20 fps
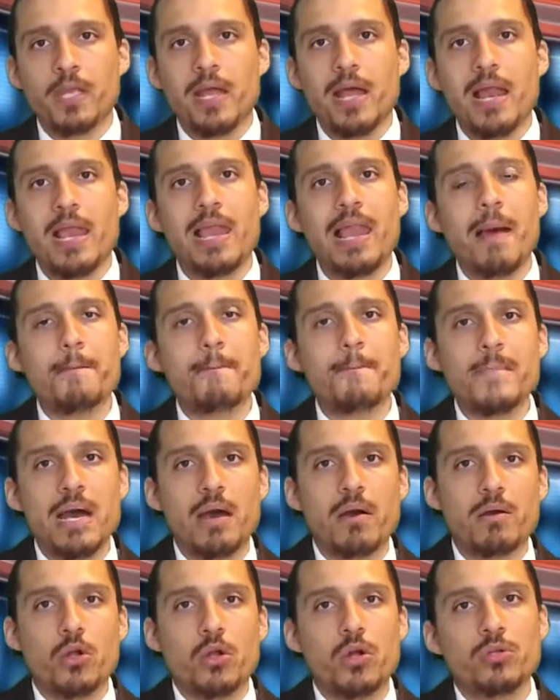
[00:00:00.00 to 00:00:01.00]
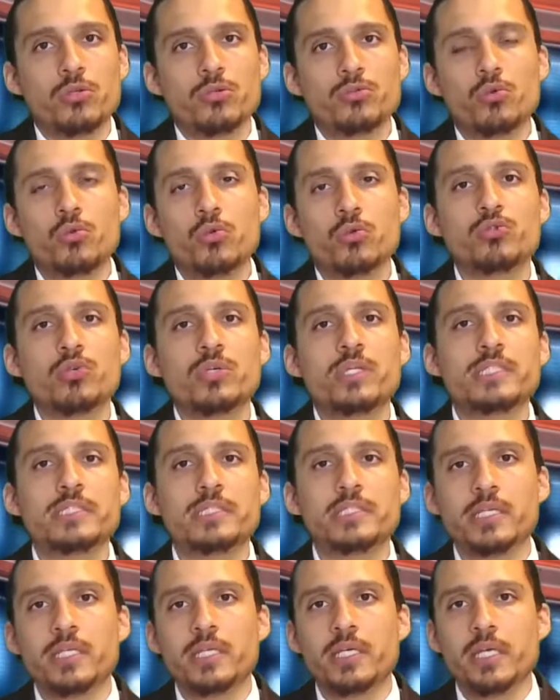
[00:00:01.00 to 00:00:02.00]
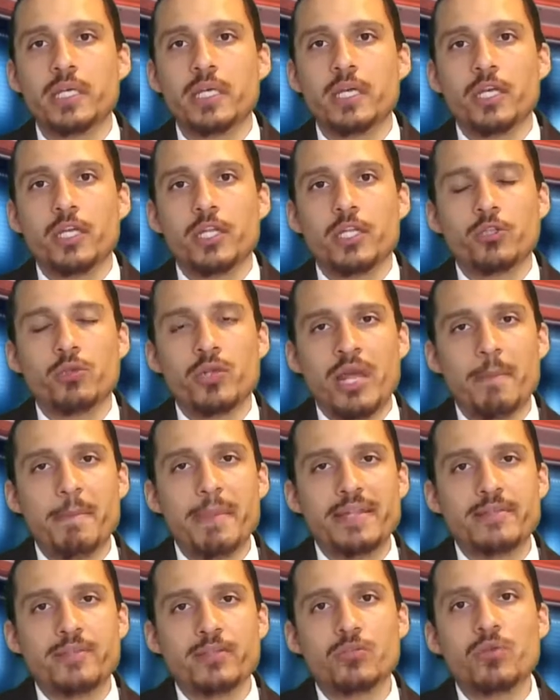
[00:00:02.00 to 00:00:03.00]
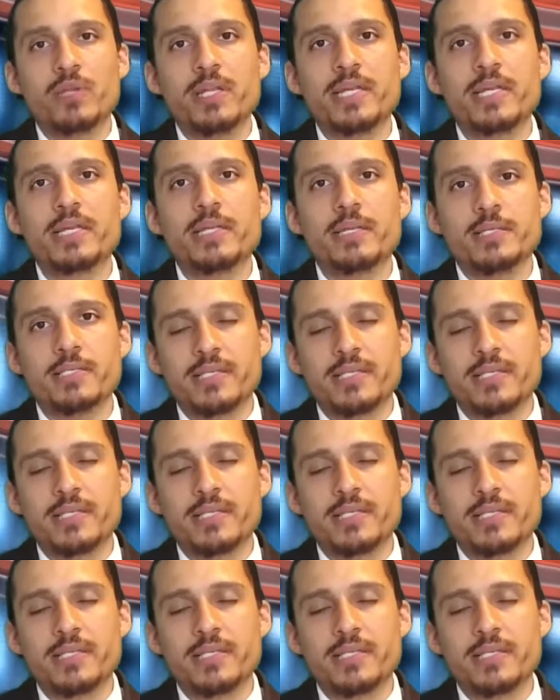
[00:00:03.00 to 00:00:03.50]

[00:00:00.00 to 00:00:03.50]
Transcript: la marque de l'autorité de la bête de l'Église